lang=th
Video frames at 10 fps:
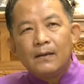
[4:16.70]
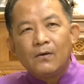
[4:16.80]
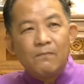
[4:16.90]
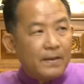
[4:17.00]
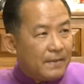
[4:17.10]

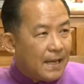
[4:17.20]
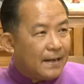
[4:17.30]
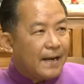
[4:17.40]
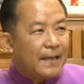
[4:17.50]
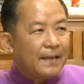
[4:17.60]
คงไม่มี
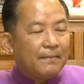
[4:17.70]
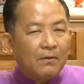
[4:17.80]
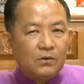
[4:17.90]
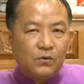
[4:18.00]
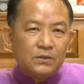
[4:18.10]
อะไร
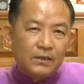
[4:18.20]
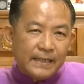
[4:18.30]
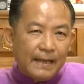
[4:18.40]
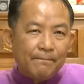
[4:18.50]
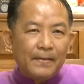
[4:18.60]
เพราะดูจะ
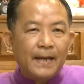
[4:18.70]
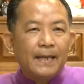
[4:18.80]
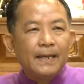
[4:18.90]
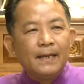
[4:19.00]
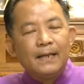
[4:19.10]
เงียบไป
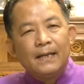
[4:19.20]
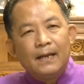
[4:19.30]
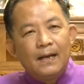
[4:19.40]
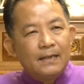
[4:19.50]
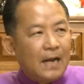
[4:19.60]

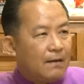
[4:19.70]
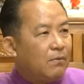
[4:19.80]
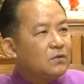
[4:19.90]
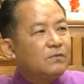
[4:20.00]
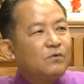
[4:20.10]
นาน
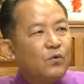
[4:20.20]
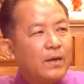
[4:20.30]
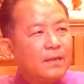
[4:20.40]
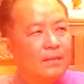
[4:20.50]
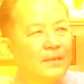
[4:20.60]
พอสมควร